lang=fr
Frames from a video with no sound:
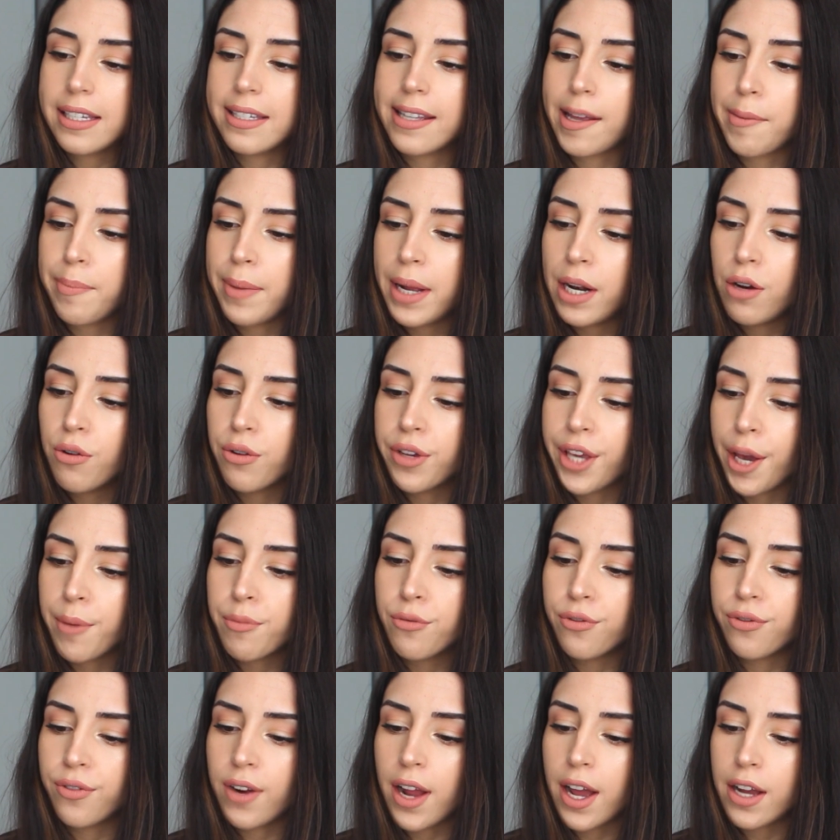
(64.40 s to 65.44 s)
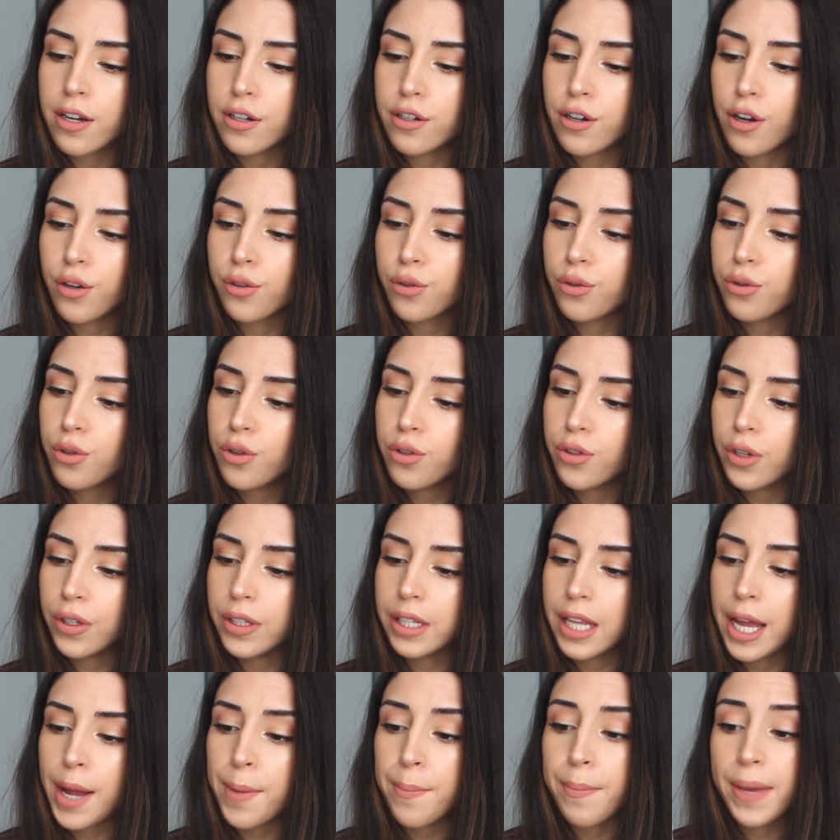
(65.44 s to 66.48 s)
qui s'appelle le camouflage 2
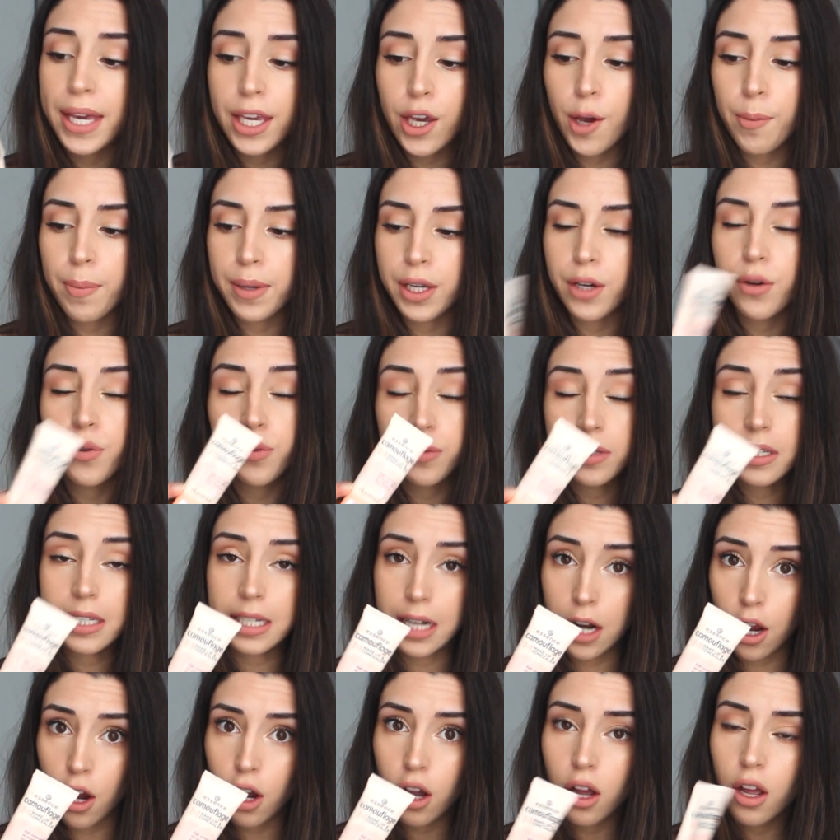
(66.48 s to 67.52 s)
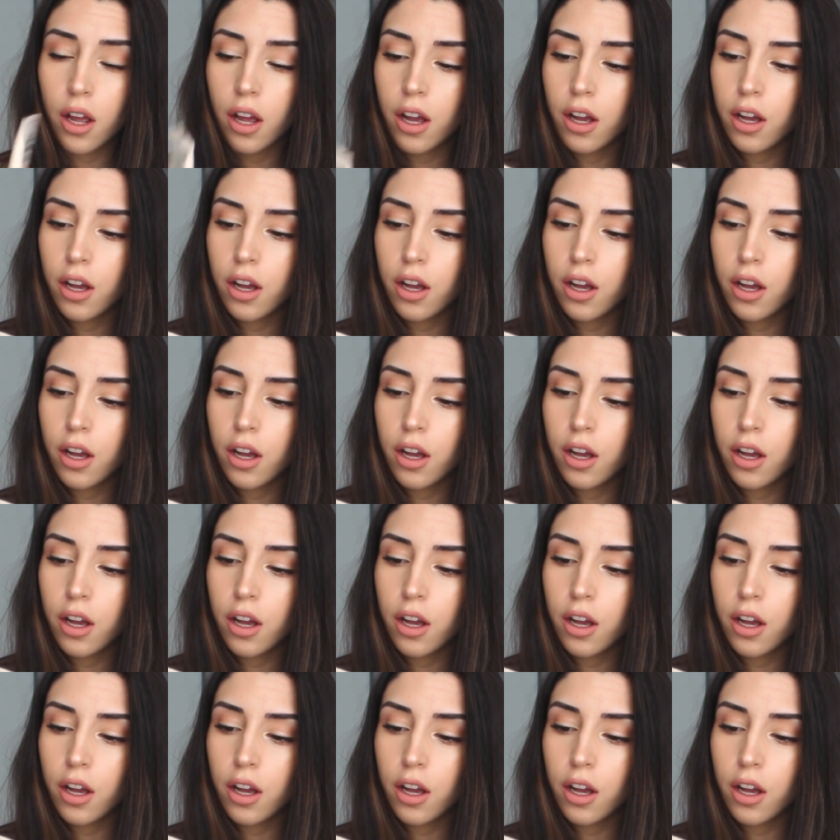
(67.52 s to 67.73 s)
en 1 make-up et concealer.